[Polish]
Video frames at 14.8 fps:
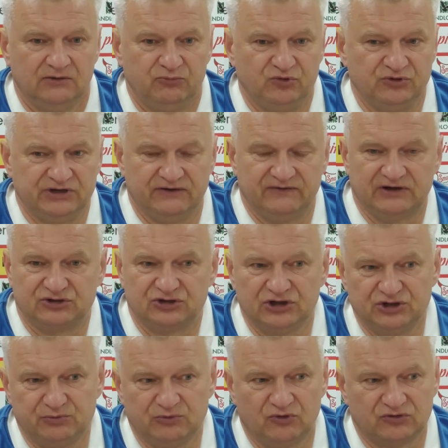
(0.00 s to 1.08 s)
później
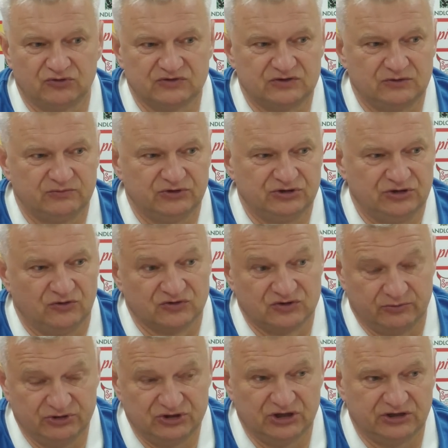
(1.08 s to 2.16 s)
walczyliśmy o to zdobyć, o
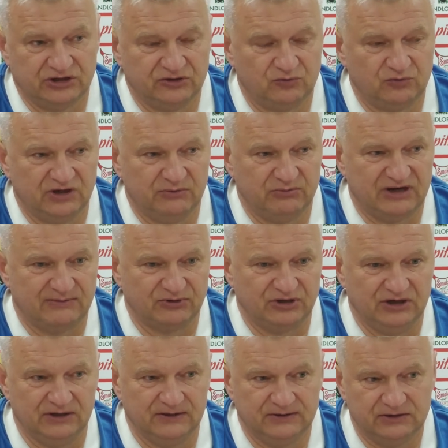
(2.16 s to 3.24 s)
zdobycie tej drugiej
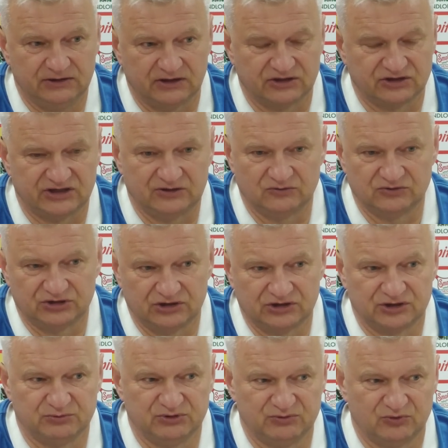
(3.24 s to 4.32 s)
bramki, narażając się
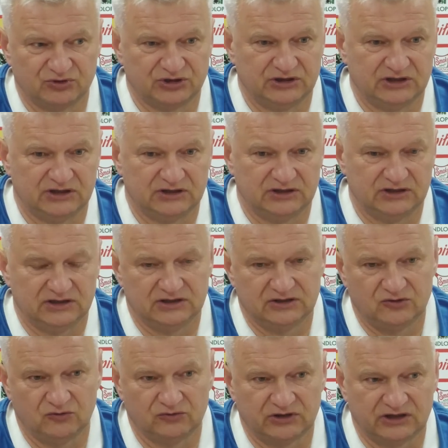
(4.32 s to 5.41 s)
też być może na, na
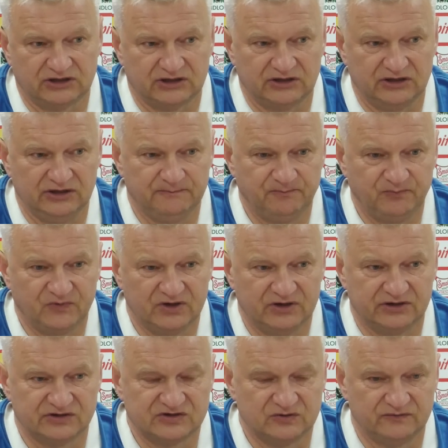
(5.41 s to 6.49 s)
kontrataki
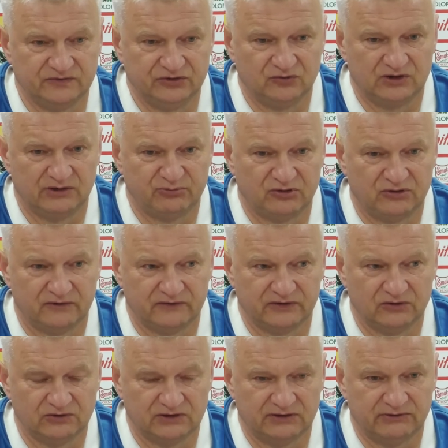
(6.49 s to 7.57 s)
Resowi. Druga połowa
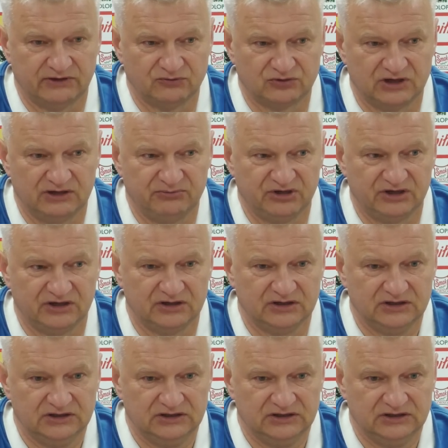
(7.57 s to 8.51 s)
wyglądała już lepiej